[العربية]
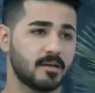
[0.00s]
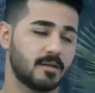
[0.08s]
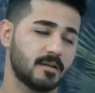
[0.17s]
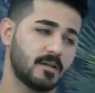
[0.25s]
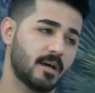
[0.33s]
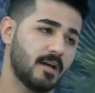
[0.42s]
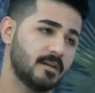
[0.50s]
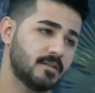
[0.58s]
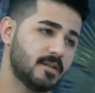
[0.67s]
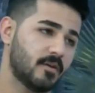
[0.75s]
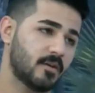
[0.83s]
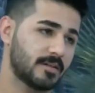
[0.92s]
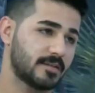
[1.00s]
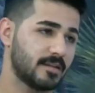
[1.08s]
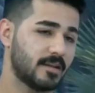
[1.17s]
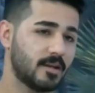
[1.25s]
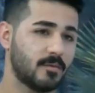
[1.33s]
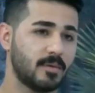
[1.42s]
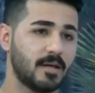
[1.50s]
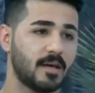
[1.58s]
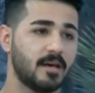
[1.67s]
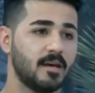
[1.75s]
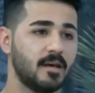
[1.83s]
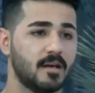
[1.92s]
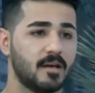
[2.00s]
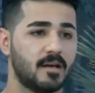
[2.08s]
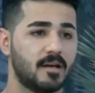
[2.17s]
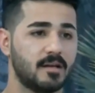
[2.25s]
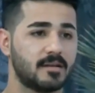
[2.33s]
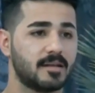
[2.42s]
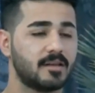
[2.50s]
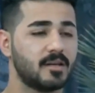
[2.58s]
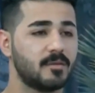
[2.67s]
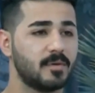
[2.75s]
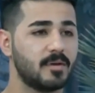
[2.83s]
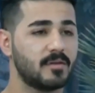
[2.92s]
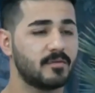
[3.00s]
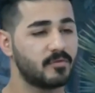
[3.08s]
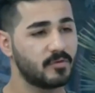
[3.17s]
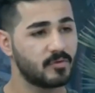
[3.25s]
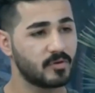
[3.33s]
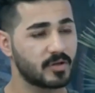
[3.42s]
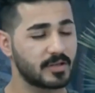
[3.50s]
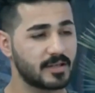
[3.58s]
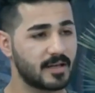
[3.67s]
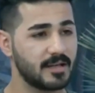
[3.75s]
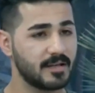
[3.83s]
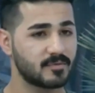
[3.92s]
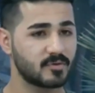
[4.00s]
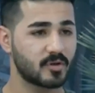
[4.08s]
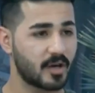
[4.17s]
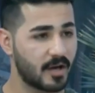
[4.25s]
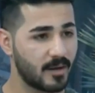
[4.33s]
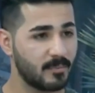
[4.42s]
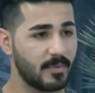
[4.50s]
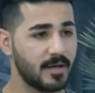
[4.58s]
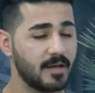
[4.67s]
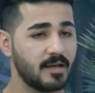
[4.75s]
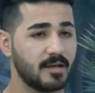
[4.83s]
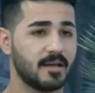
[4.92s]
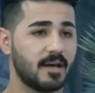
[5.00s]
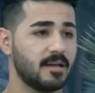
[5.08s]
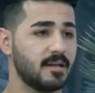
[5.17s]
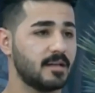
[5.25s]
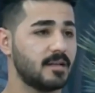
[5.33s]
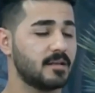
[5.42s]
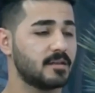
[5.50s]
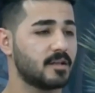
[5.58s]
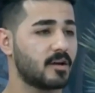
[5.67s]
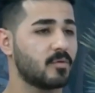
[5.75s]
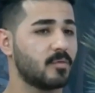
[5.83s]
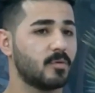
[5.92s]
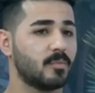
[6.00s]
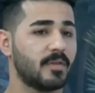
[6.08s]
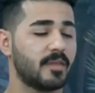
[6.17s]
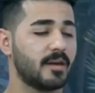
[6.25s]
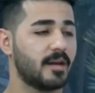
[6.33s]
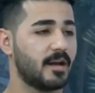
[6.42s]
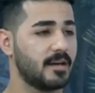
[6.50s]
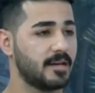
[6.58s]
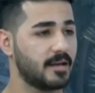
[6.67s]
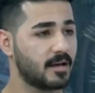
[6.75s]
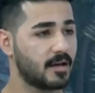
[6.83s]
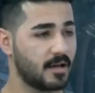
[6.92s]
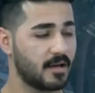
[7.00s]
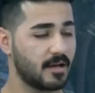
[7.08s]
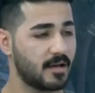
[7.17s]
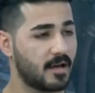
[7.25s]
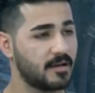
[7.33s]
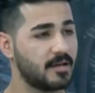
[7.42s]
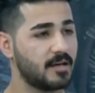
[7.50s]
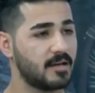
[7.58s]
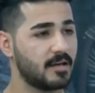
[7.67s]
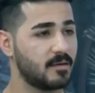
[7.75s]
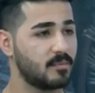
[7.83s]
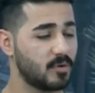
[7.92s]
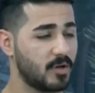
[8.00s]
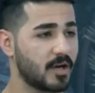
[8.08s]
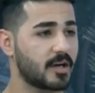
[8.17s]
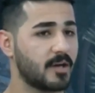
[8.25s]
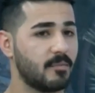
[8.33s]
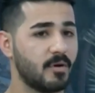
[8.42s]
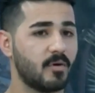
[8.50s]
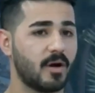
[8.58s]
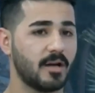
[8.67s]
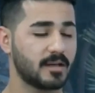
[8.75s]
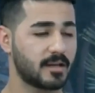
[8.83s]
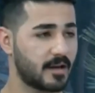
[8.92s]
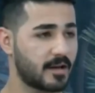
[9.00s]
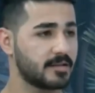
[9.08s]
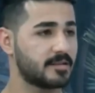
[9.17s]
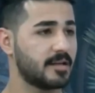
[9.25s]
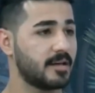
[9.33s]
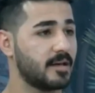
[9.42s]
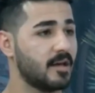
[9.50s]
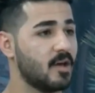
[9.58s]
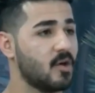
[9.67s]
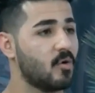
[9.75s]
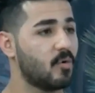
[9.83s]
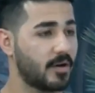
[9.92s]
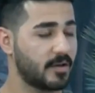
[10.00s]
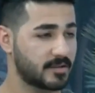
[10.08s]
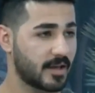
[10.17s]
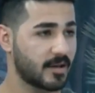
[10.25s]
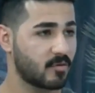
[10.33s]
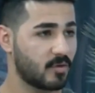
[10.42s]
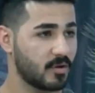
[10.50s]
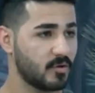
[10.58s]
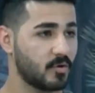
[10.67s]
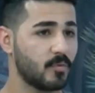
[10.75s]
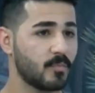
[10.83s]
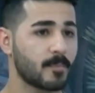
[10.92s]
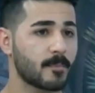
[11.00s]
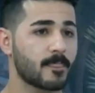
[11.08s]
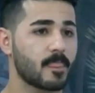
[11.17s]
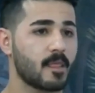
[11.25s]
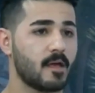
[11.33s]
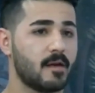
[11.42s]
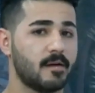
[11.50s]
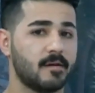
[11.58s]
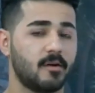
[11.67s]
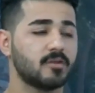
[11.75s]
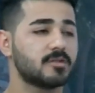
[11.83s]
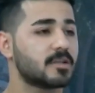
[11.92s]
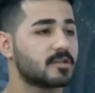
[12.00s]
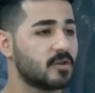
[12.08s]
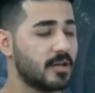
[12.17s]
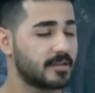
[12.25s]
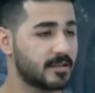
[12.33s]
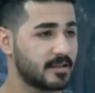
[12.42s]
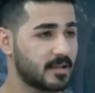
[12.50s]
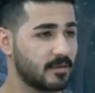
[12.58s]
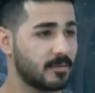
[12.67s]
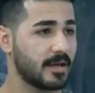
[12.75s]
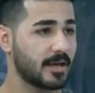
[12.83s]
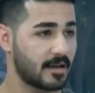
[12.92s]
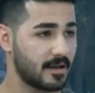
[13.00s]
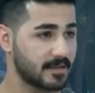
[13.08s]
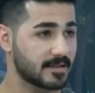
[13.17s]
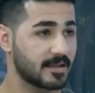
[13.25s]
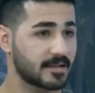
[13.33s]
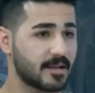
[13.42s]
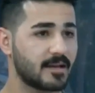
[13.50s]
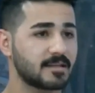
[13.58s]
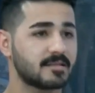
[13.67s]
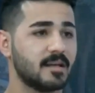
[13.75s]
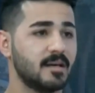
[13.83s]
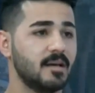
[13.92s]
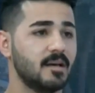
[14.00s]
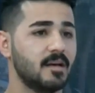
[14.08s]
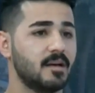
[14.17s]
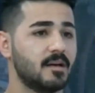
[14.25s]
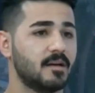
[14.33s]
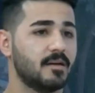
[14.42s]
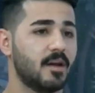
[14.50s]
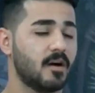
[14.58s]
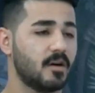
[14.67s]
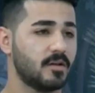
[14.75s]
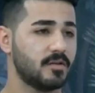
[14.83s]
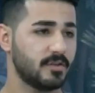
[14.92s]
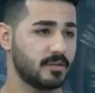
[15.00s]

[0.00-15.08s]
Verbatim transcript: دخلت دورات تدريبيه نعم. آه التدريب الفنون القتاليه بصوره عامه يعني ندربهم مثلا على اللياقه آه عن الملاكمه وعن الكاراتيه وعن التايكواندو آه، حصص كلها تدريبيه كلاسات خاصه يعني